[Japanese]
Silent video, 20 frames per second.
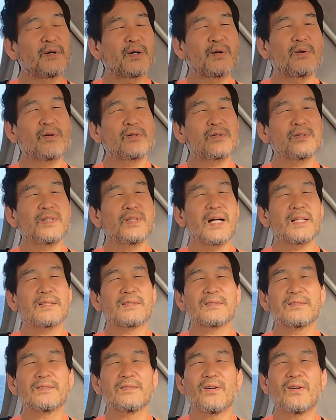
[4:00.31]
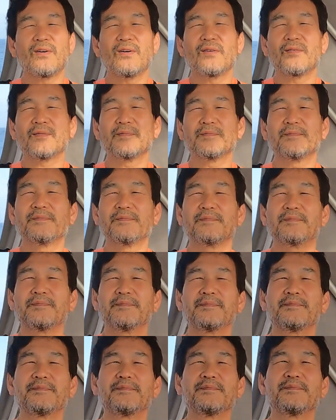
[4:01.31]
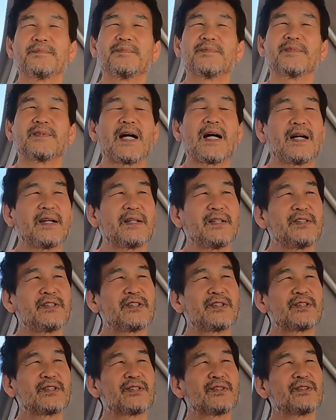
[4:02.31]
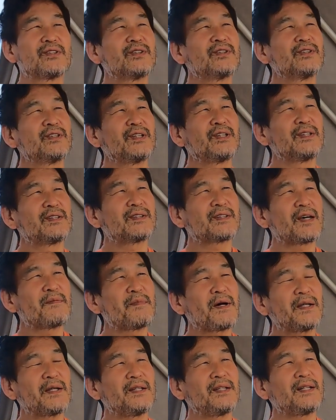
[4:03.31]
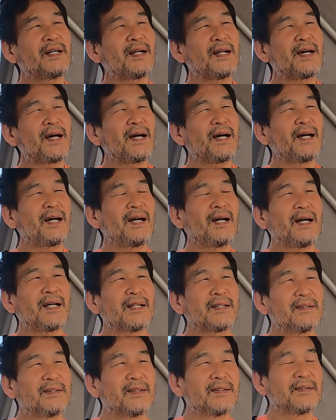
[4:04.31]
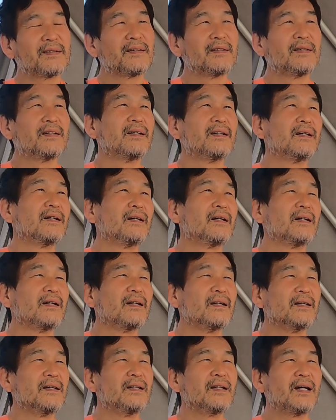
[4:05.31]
6月の第1週に着けばいいかなーって。